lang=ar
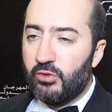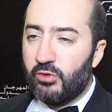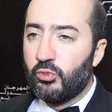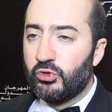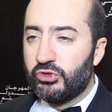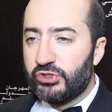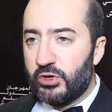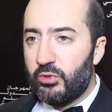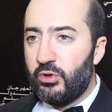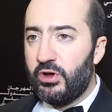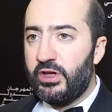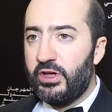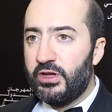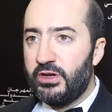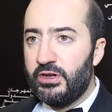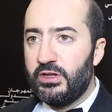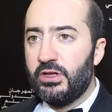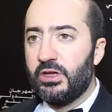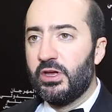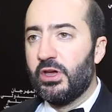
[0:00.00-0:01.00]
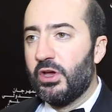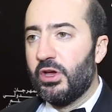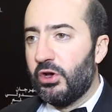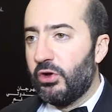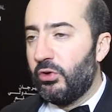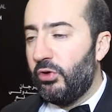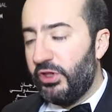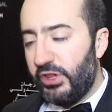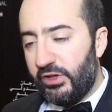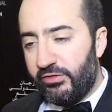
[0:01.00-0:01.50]
مستوى عالي
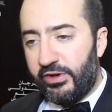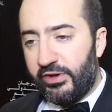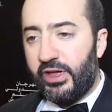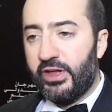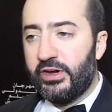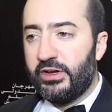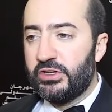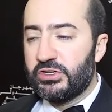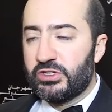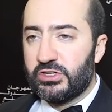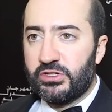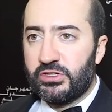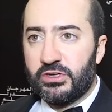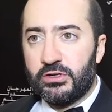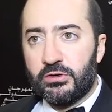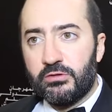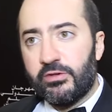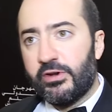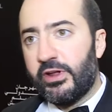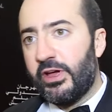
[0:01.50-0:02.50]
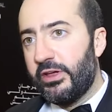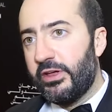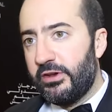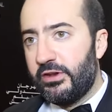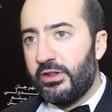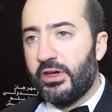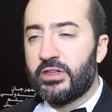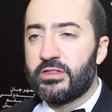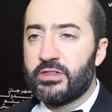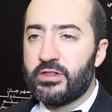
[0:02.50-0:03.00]
وحنا فرحانين جدا
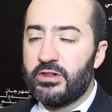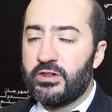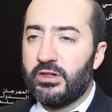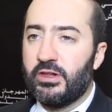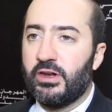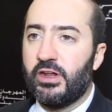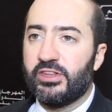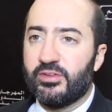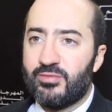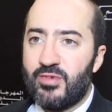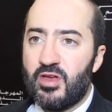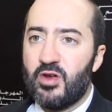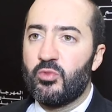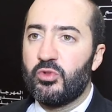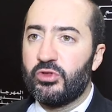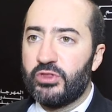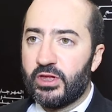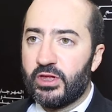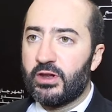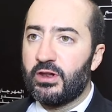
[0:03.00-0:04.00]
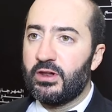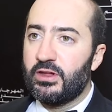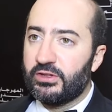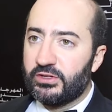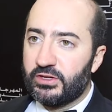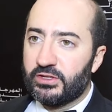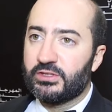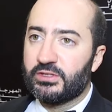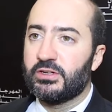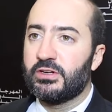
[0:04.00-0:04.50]
وفرحانين ايضا لاسماء المدير اللي
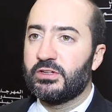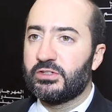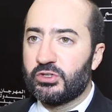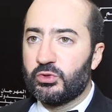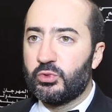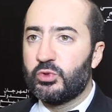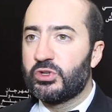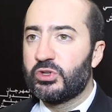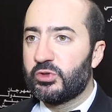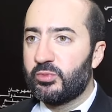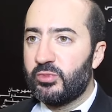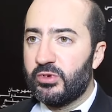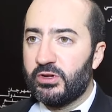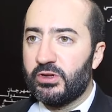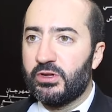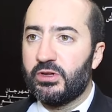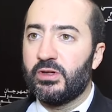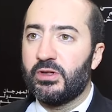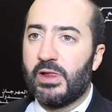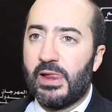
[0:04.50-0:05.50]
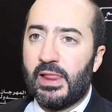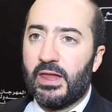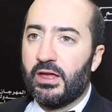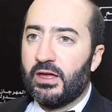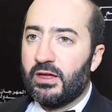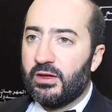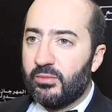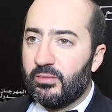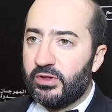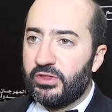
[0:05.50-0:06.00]
تتوج
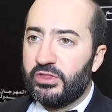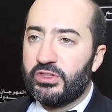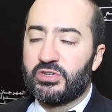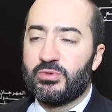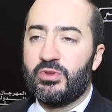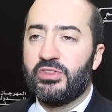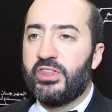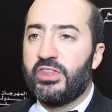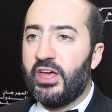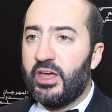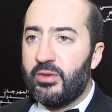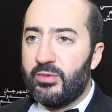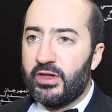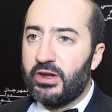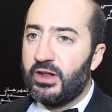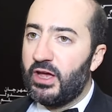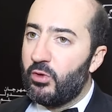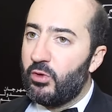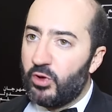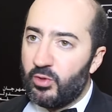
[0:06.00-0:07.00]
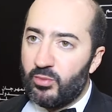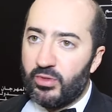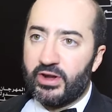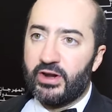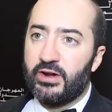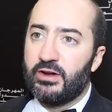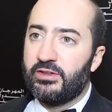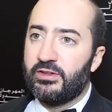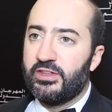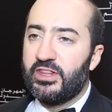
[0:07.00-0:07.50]
بالنجمه الذهبيه لاول
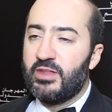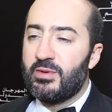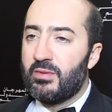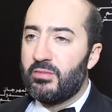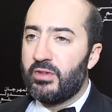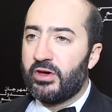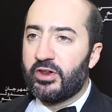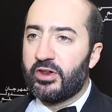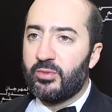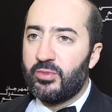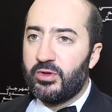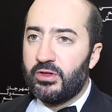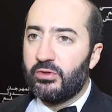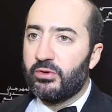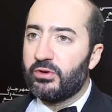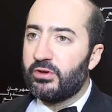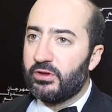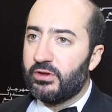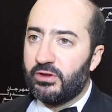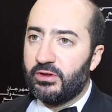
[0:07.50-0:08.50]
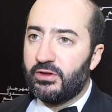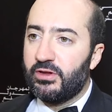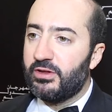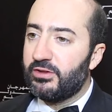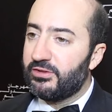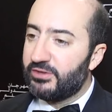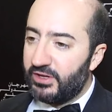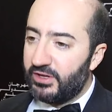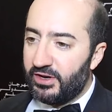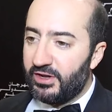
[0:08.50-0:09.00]
مره للسينما المغربي دونك
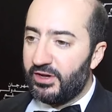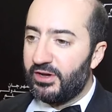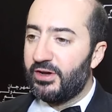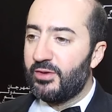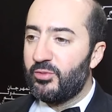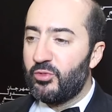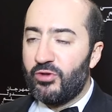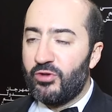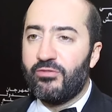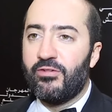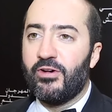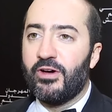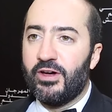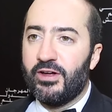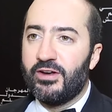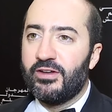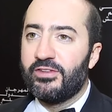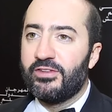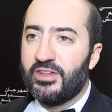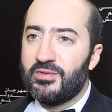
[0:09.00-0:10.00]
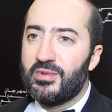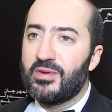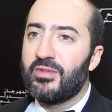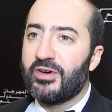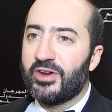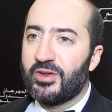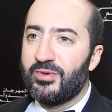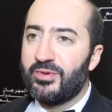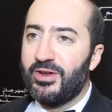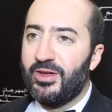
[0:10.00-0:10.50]
سنه موفقه للسينما
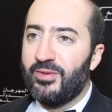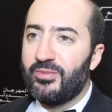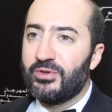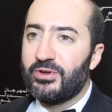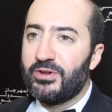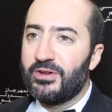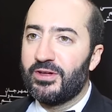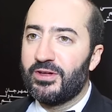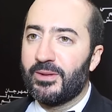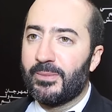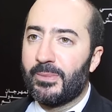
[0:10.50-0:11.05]
المغربي الحمد لله